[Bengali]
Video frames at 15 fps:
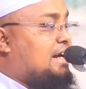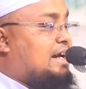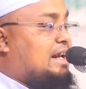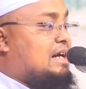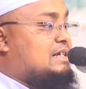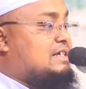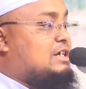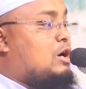
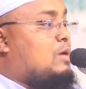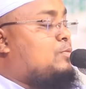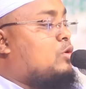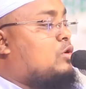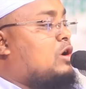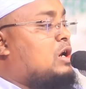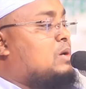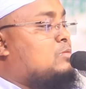এরা যে
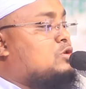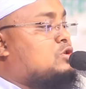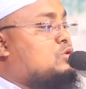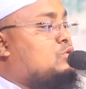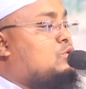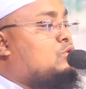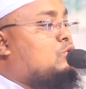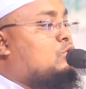অপকর্ম
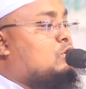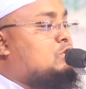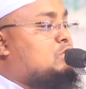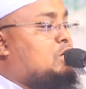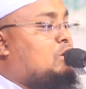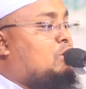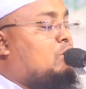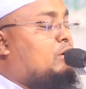শুরু
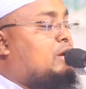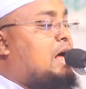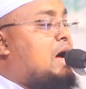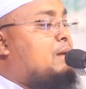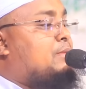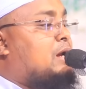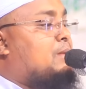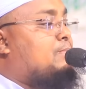করেছিল এরা
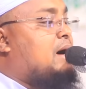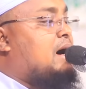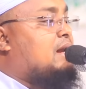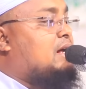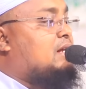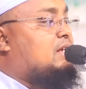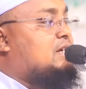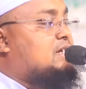আমার
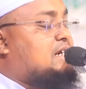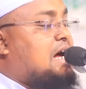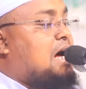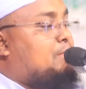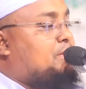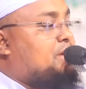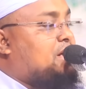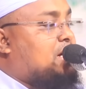বাংলাদেশকে
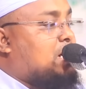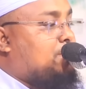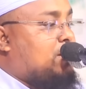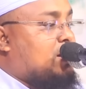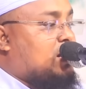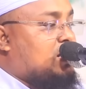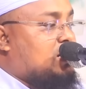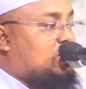আমেরিকা
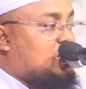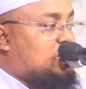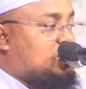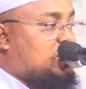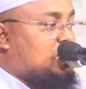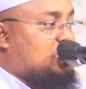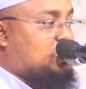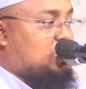বানাইতে
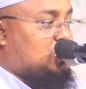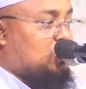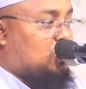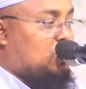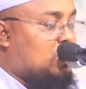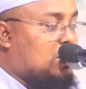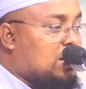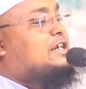চেয়েছিল
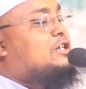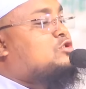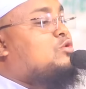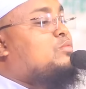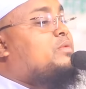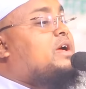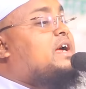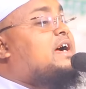কিছু
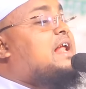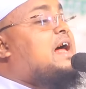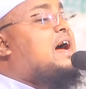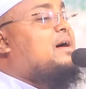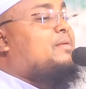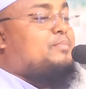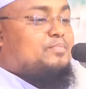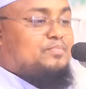মেয়েরা
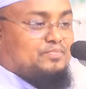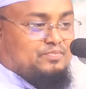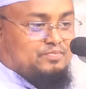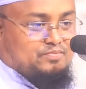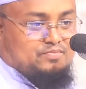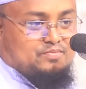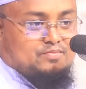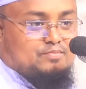
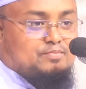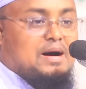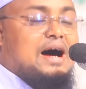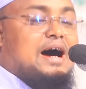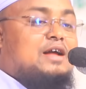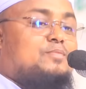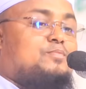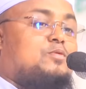পাহাড়